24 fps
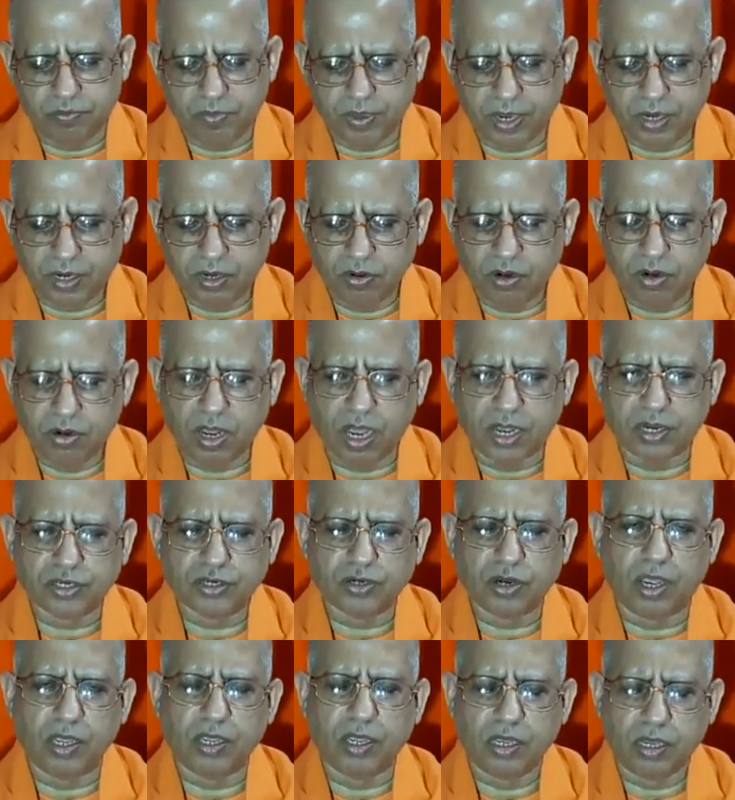বিঘ্ন নাশ
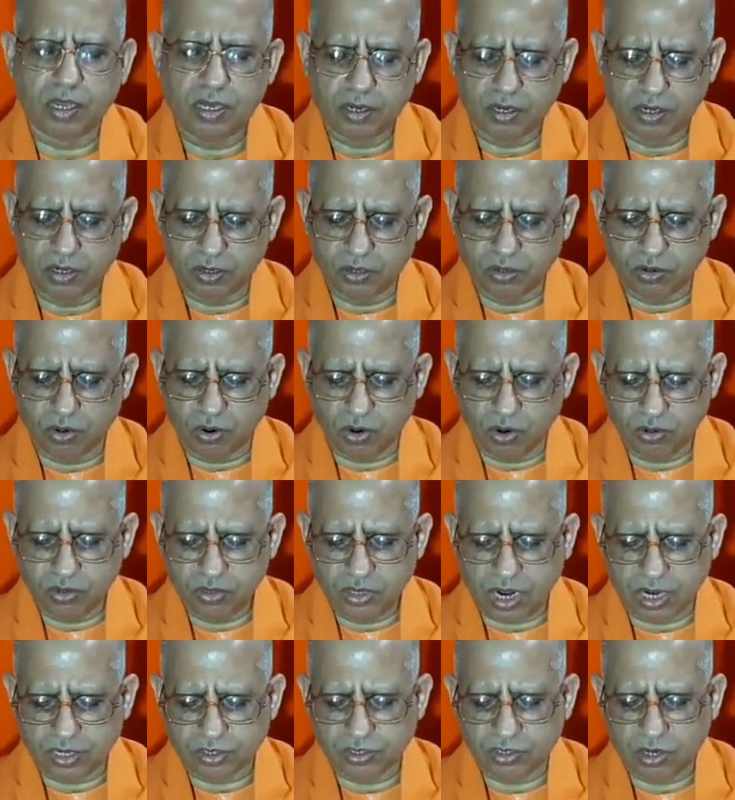হয় রোগ
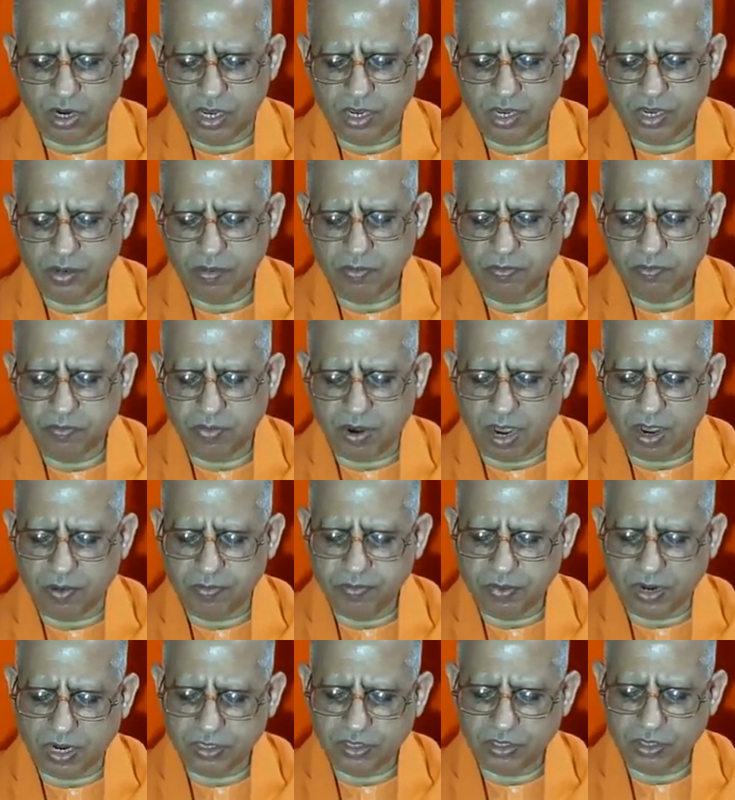নাশ হয় পাপ
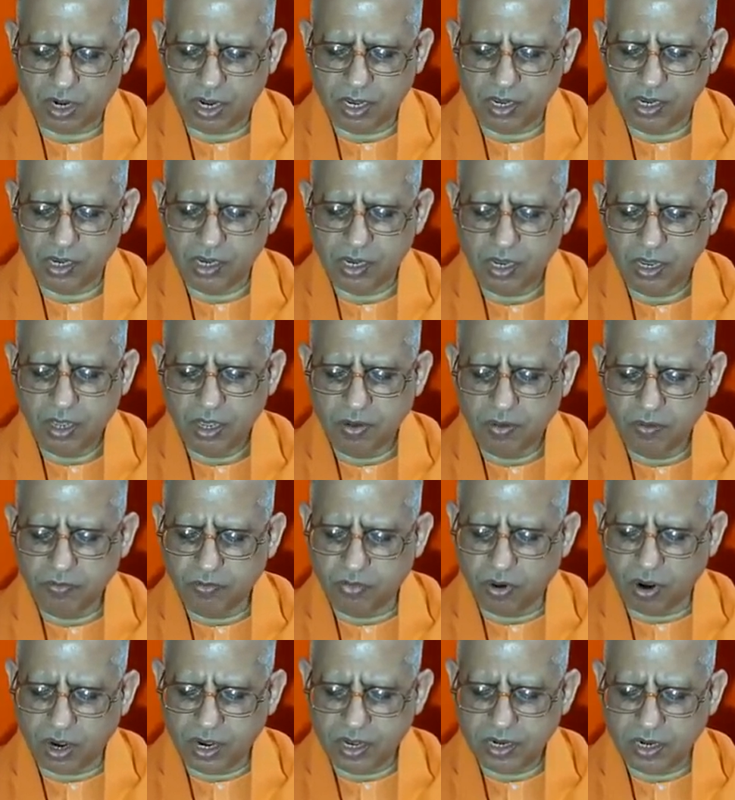নাশ হয়
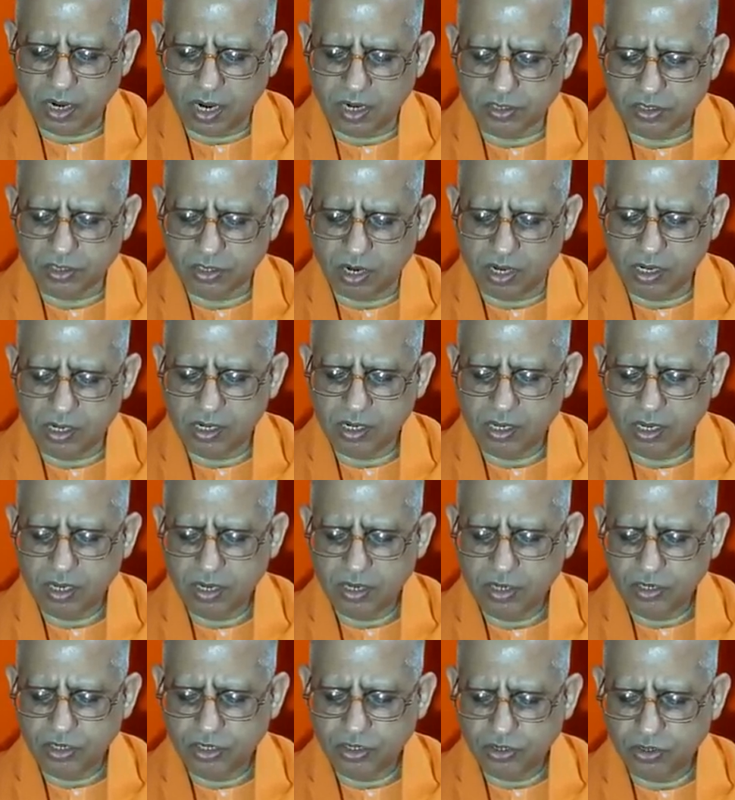ভয় নাশ হয়
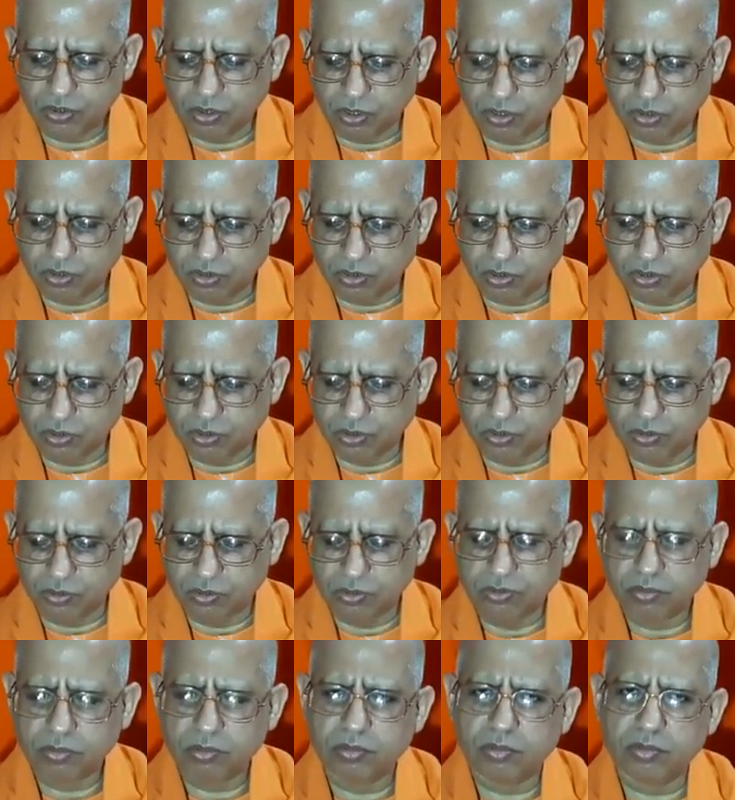শত্রুর
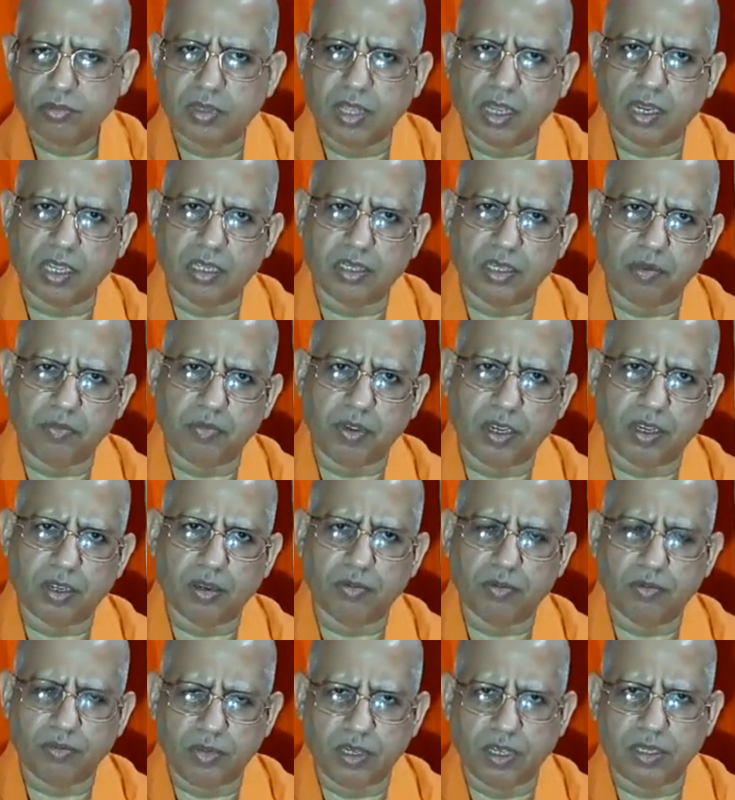থেকে যে
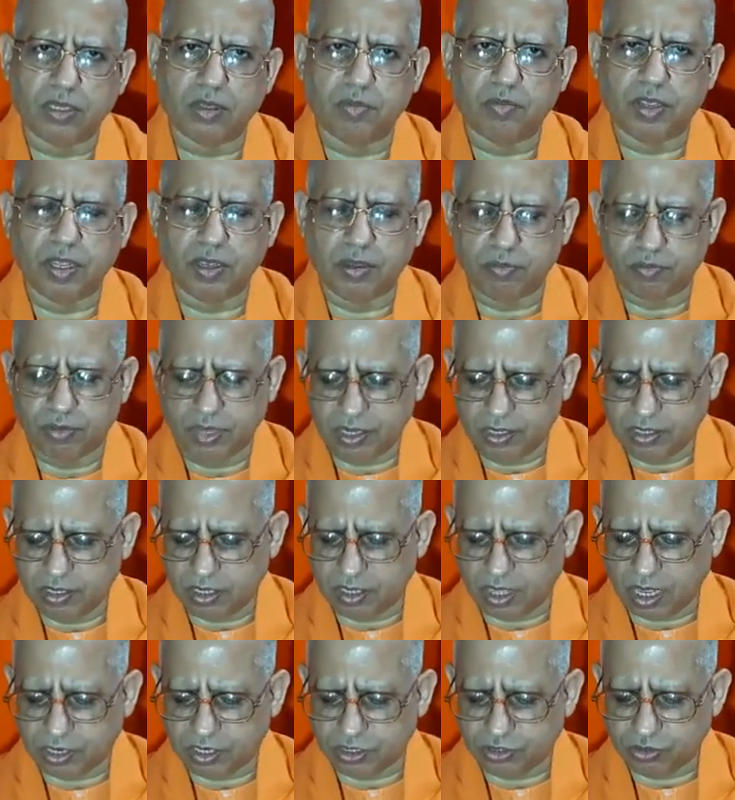ইয়েতে বিহিতি
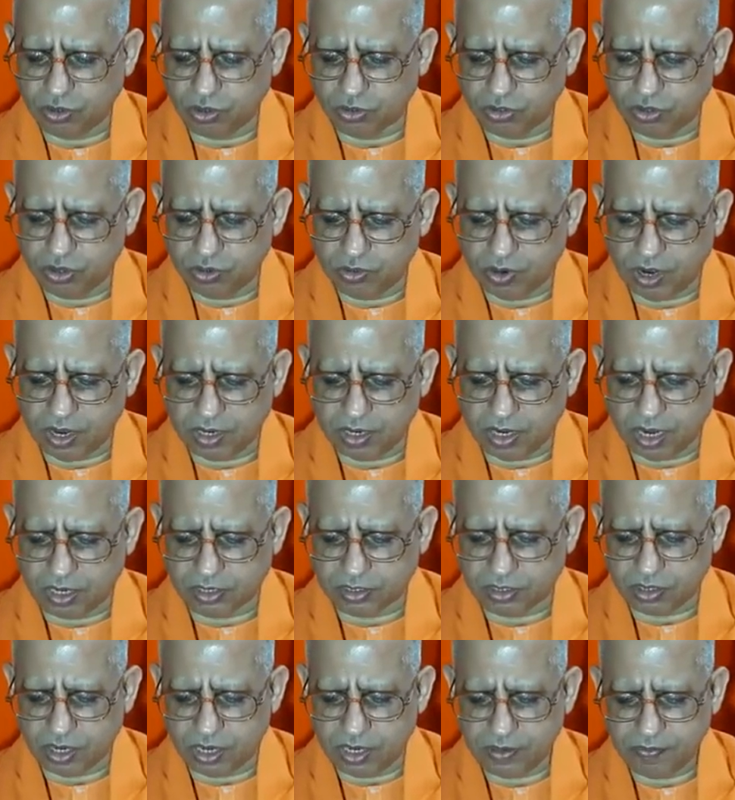থাকে শত্রু হয়
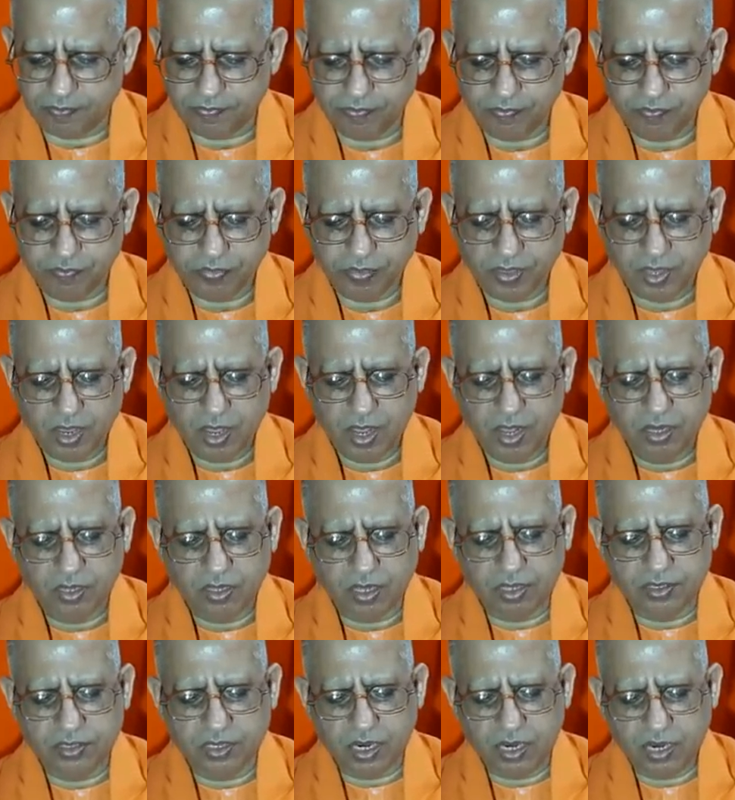নার্স হয়
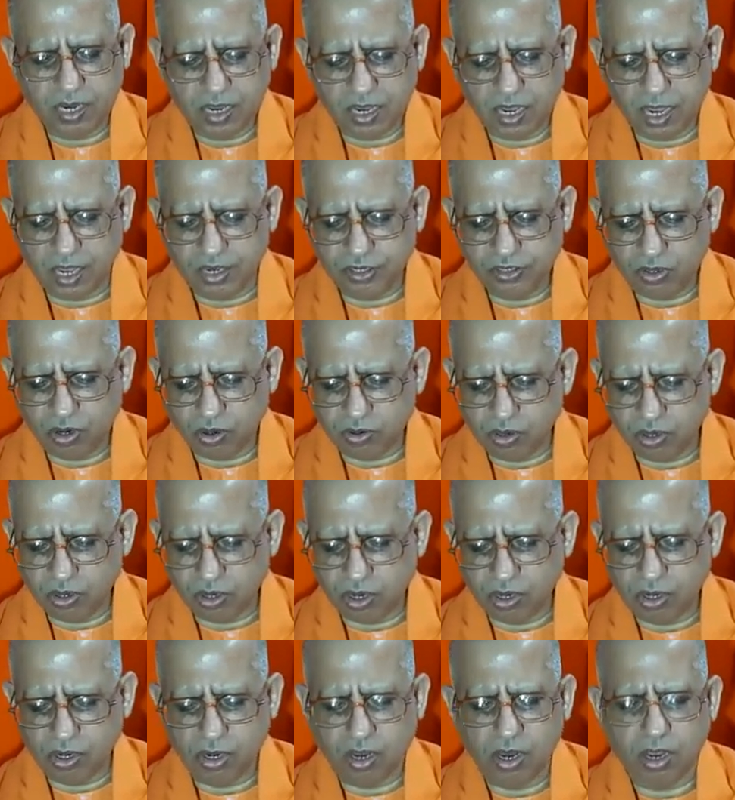তা যিনি এই সকল
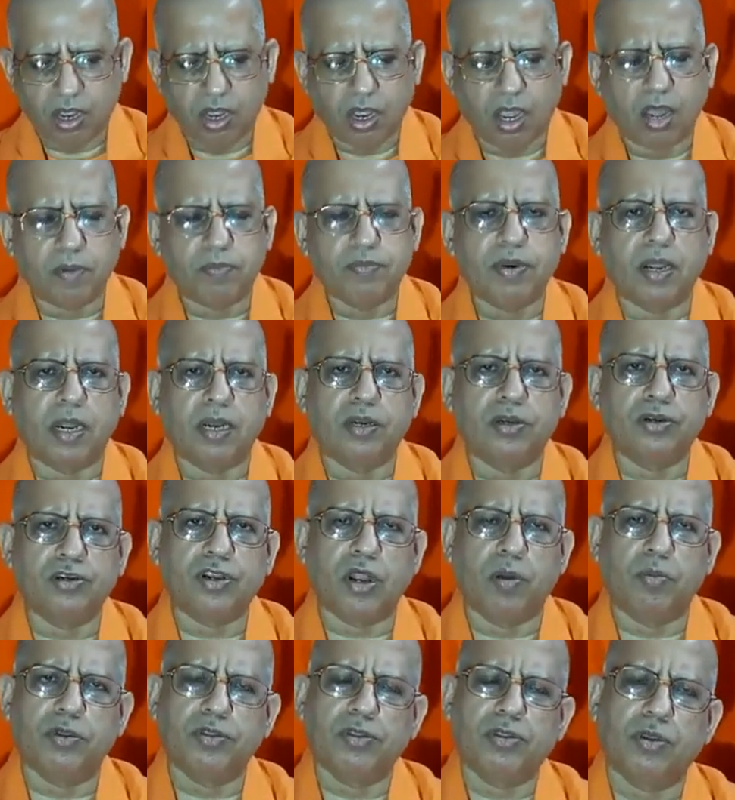আপনার
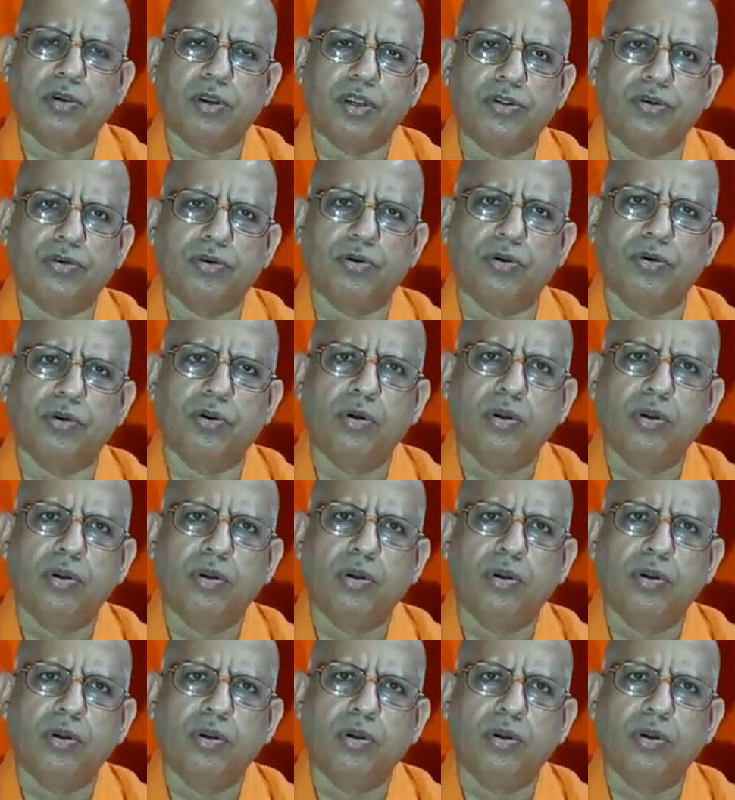সমস্ত কিছু